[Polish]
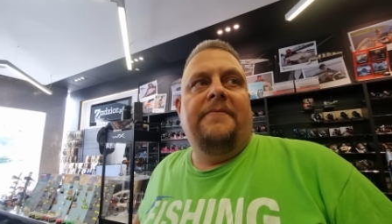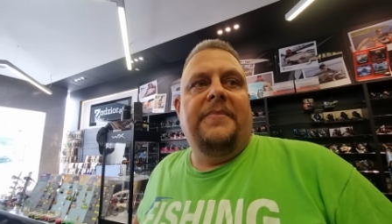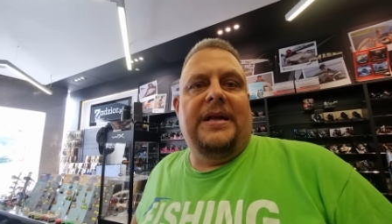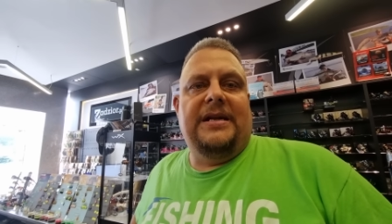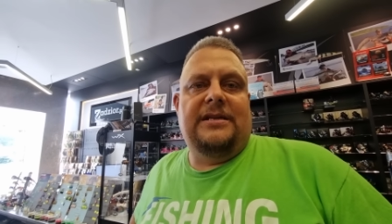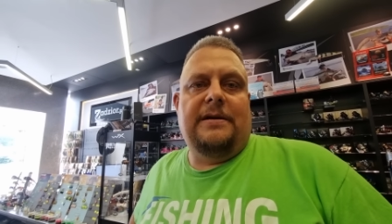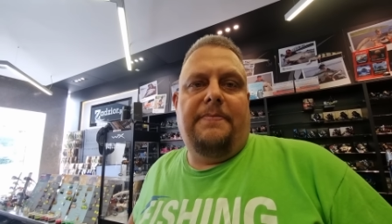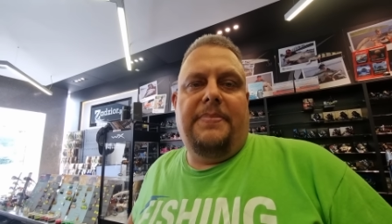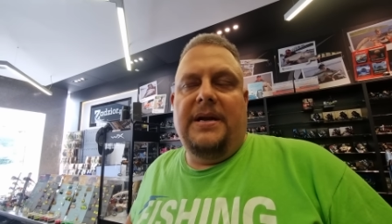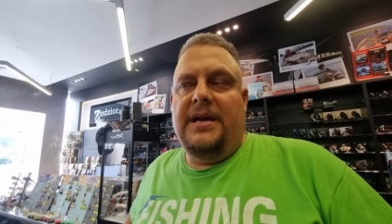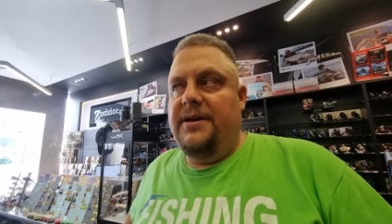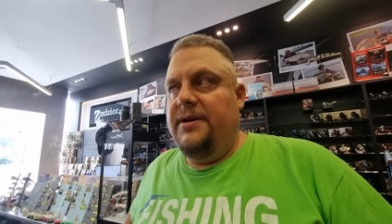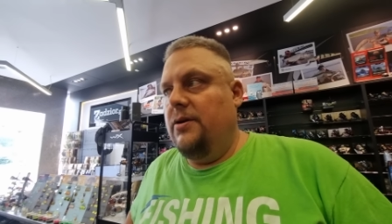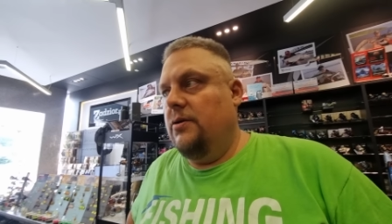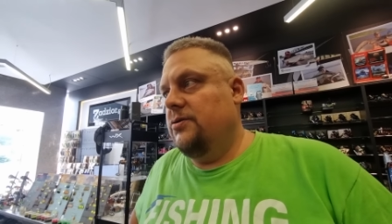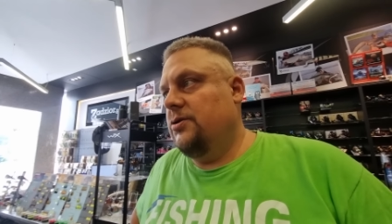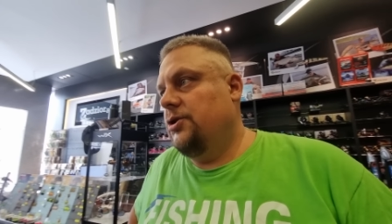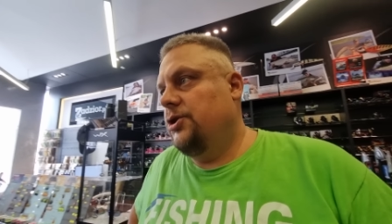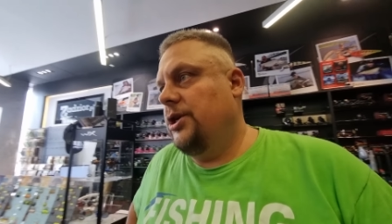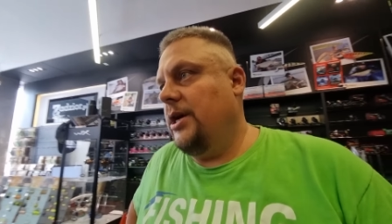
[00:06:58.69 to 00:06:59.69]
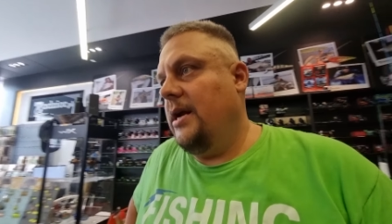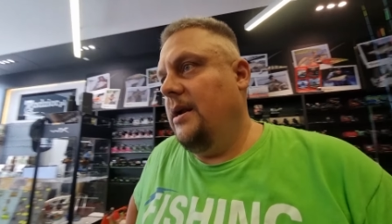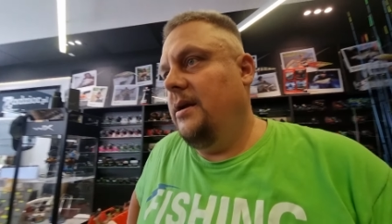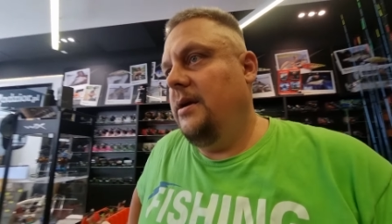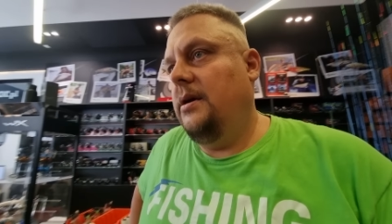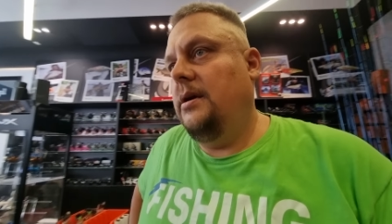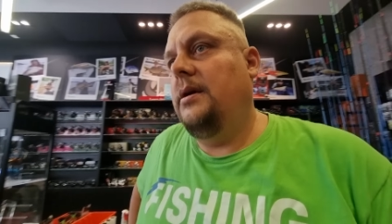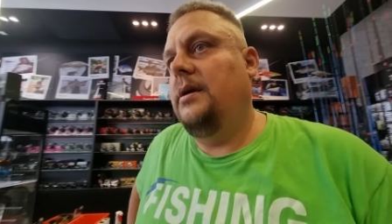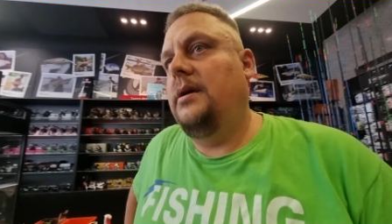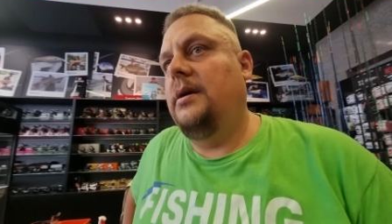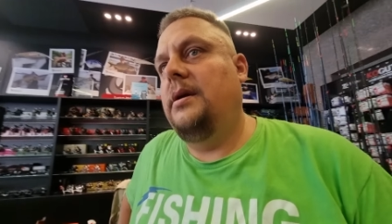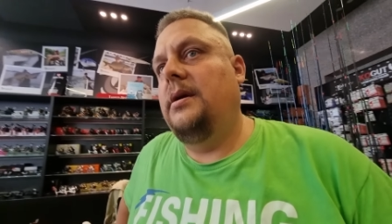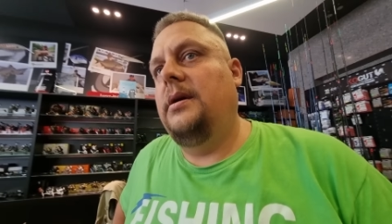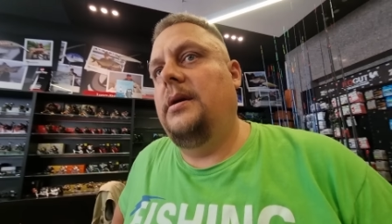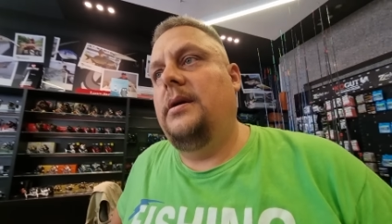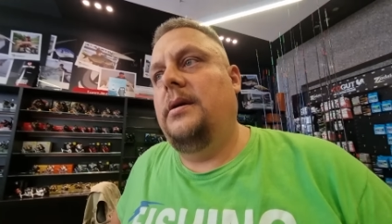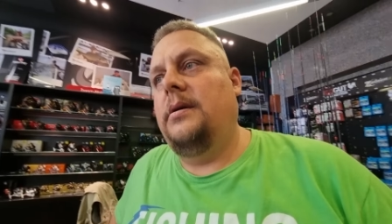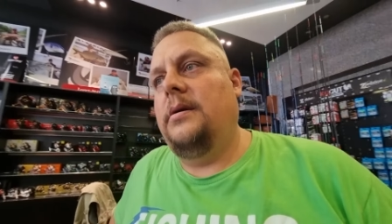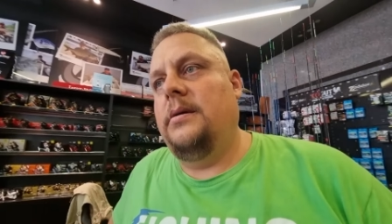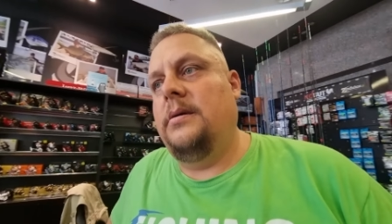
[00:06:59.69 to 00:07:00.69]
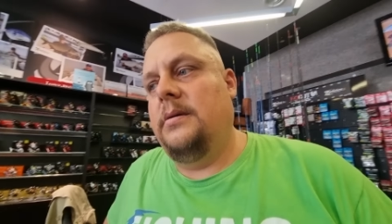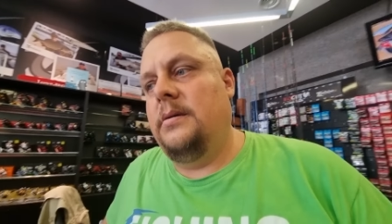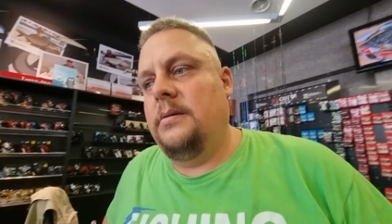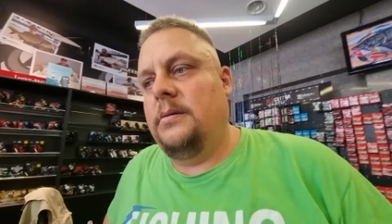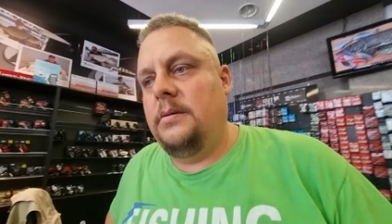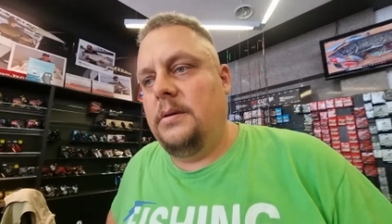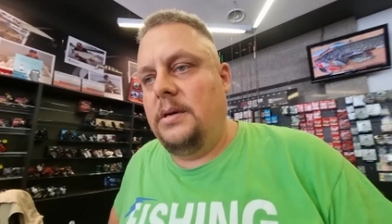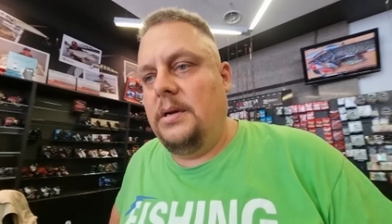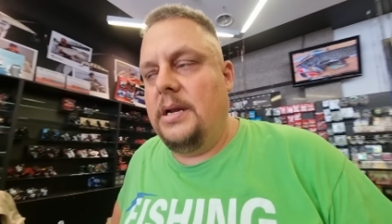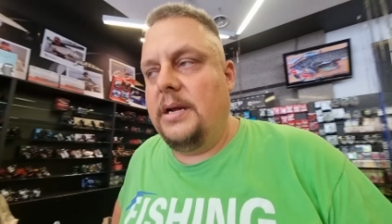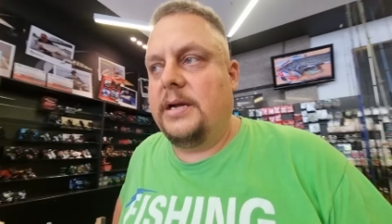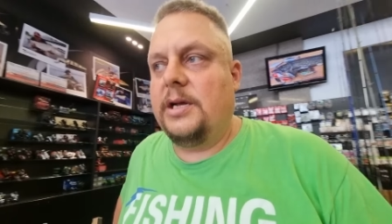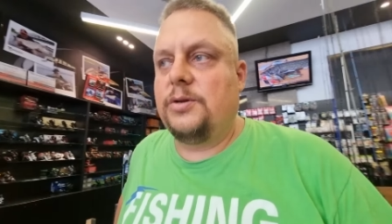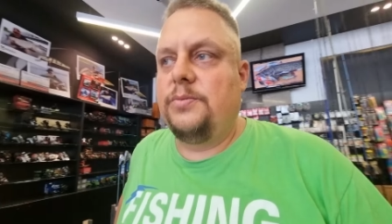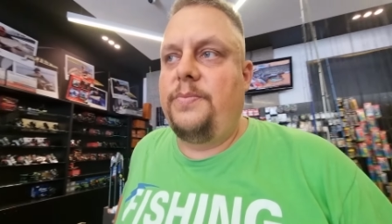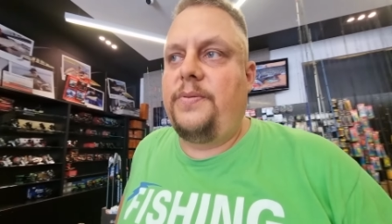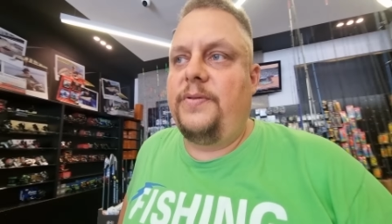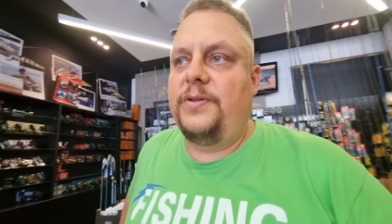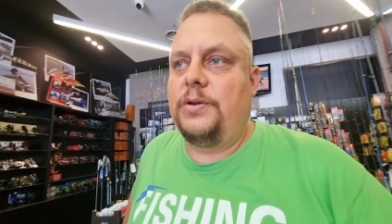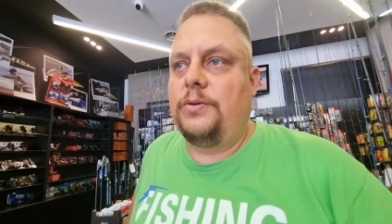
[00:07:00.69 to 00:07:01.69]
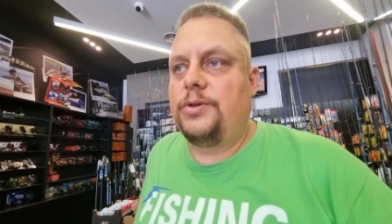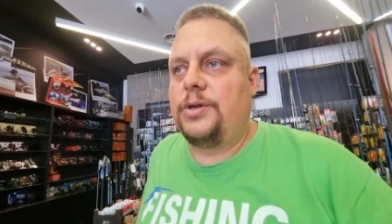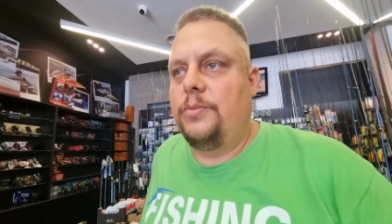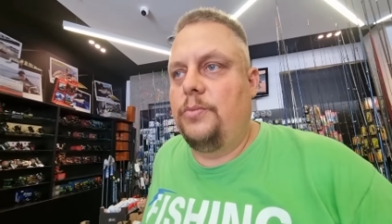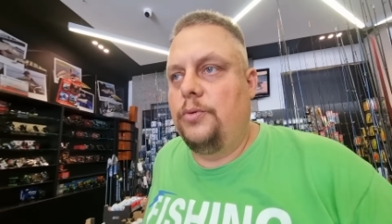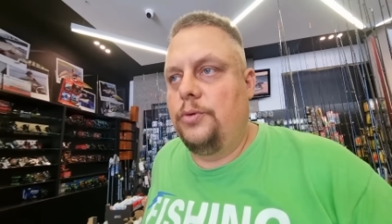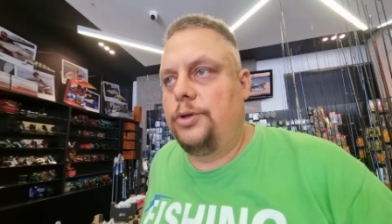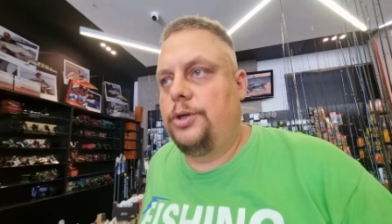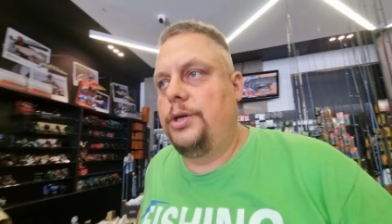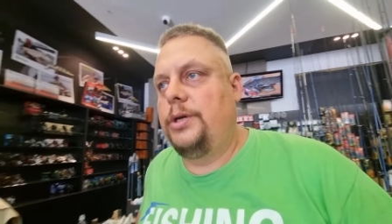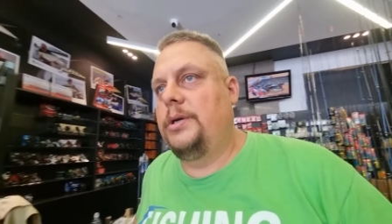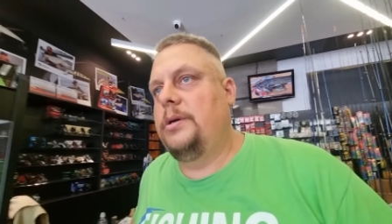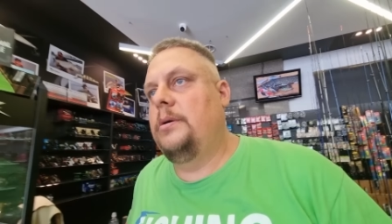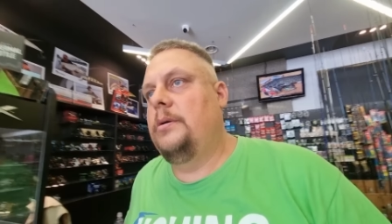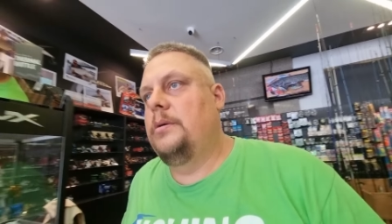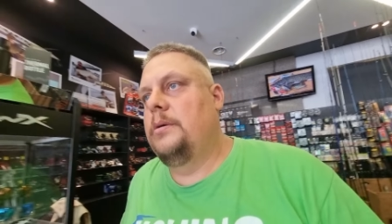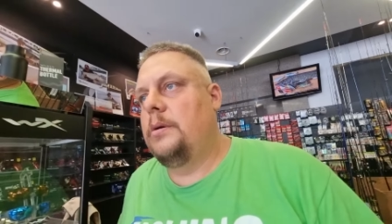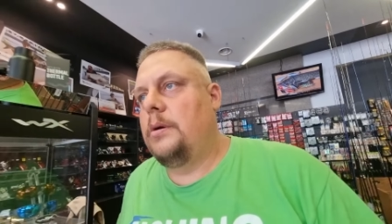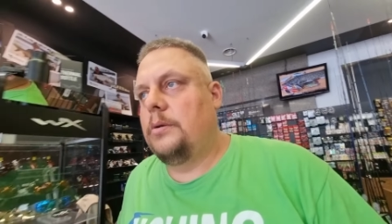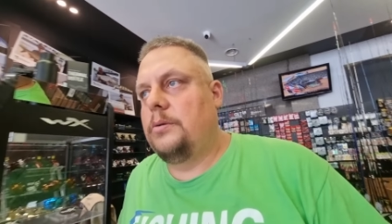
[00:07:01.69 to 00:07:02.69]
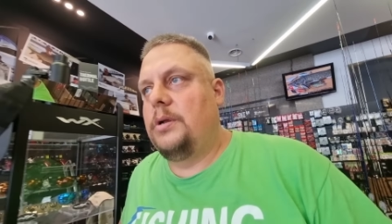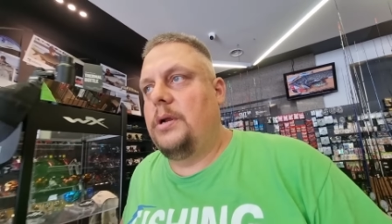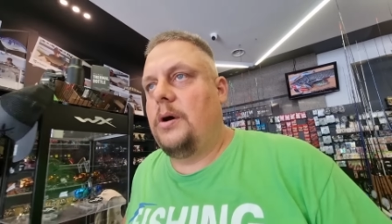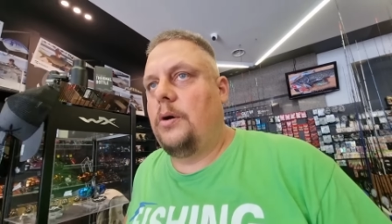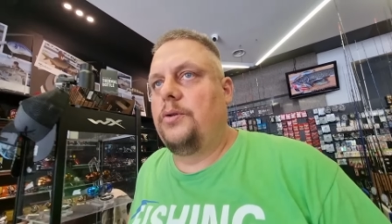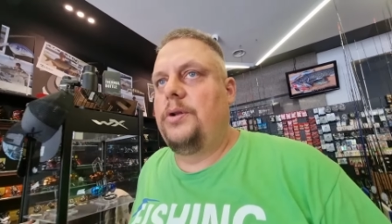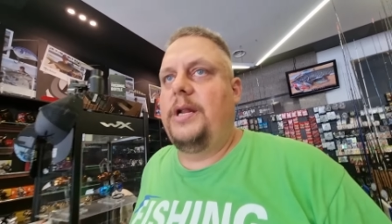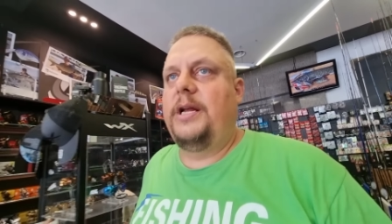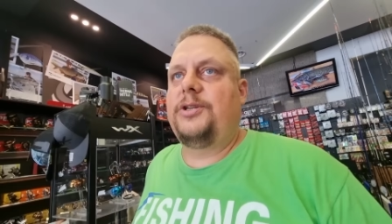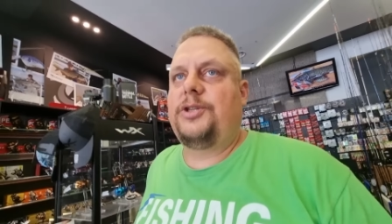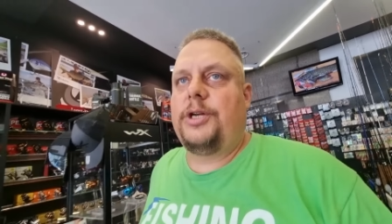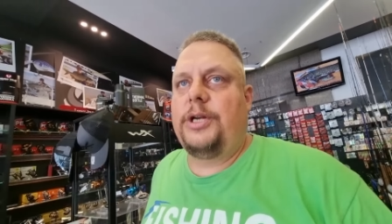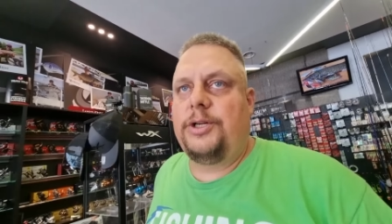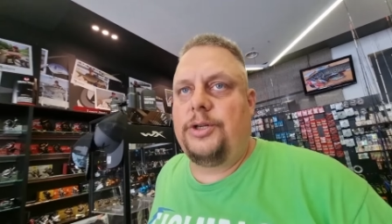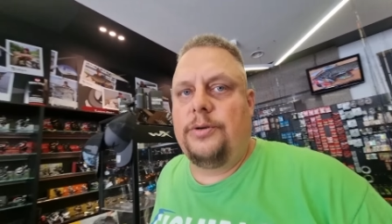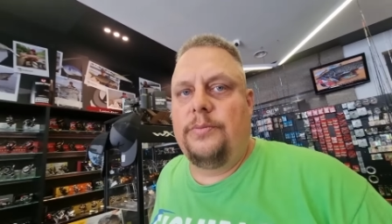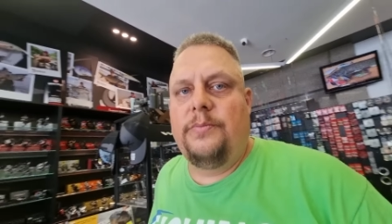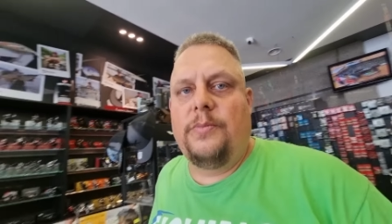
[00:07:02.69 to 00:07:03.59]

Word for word: Na zapalenie oskrzeli i, i lekarz mu powiedział, że musi odleżeć,